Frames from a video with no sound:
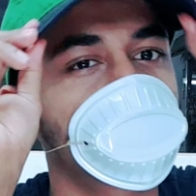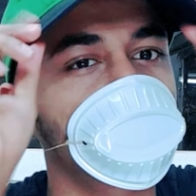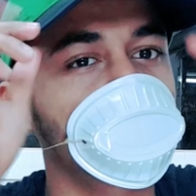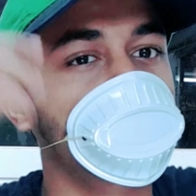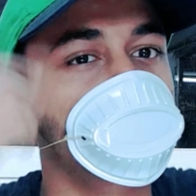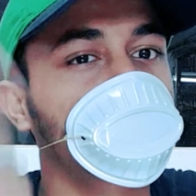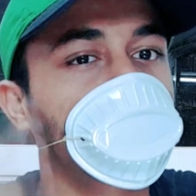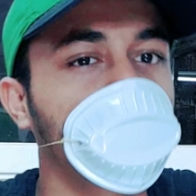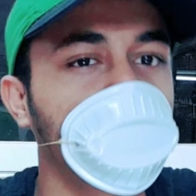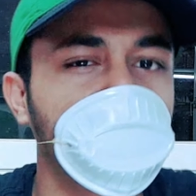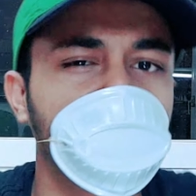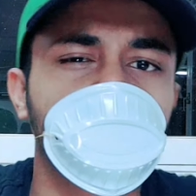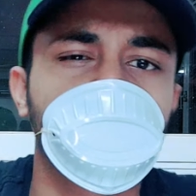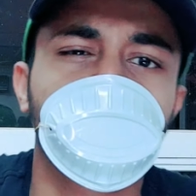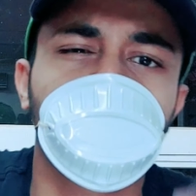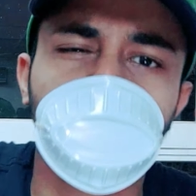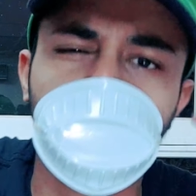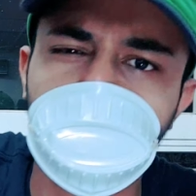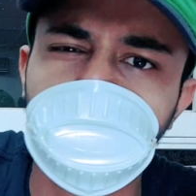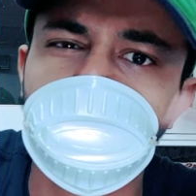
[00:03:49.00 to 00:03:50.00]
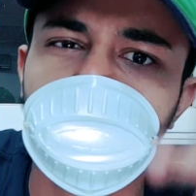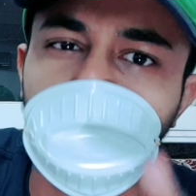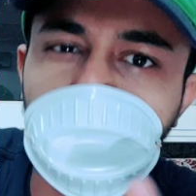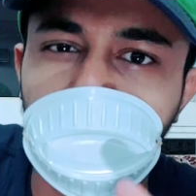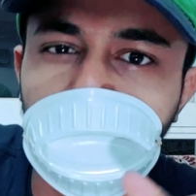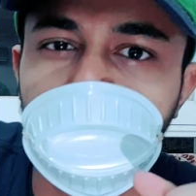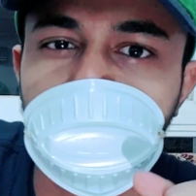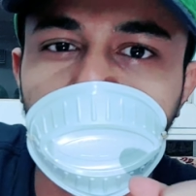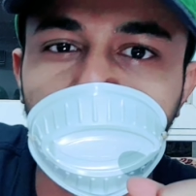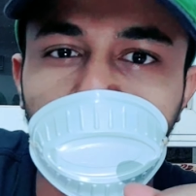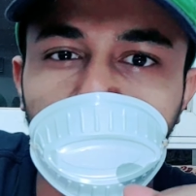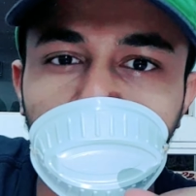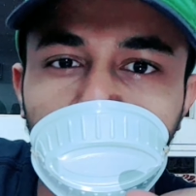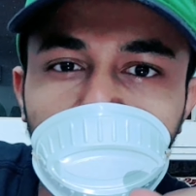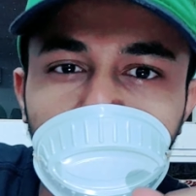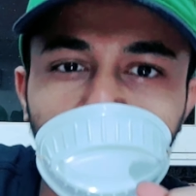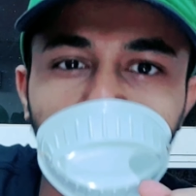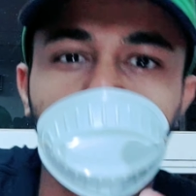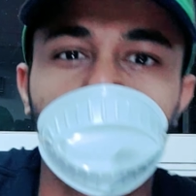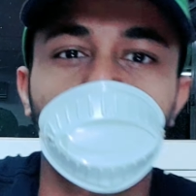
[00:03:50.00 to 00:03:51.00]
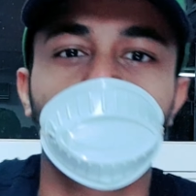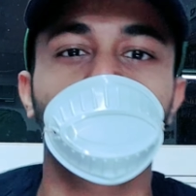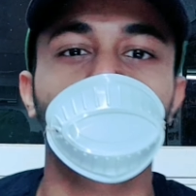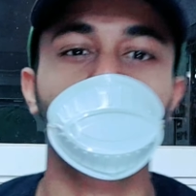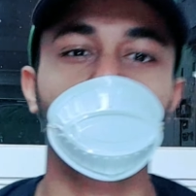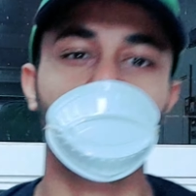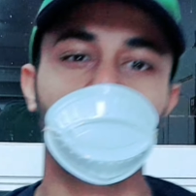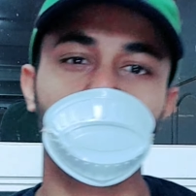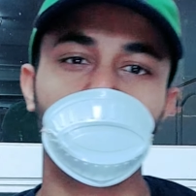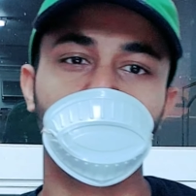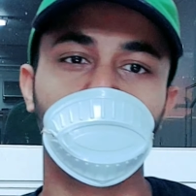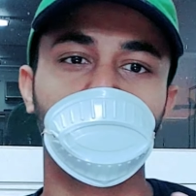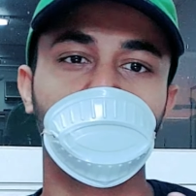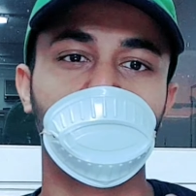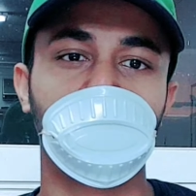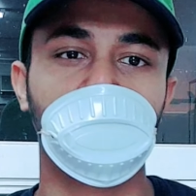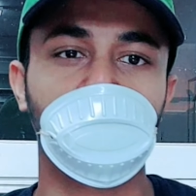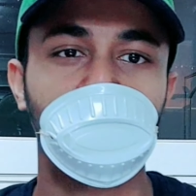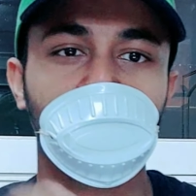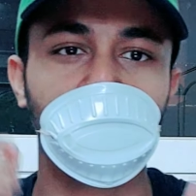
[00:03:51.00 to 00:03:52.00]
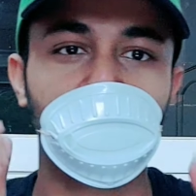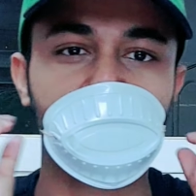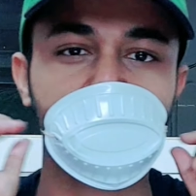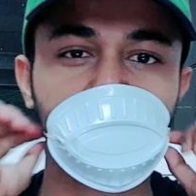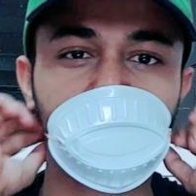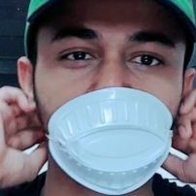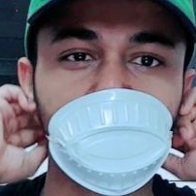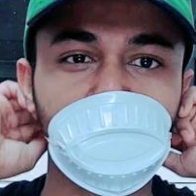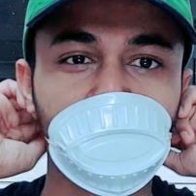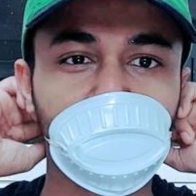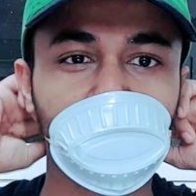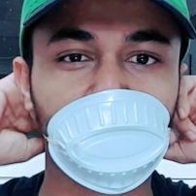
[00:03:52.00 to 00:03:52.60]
এমন আইডিয়া মাঝে মাঝে কাজে লাগাইবা ব্রো ওকে লেটস গো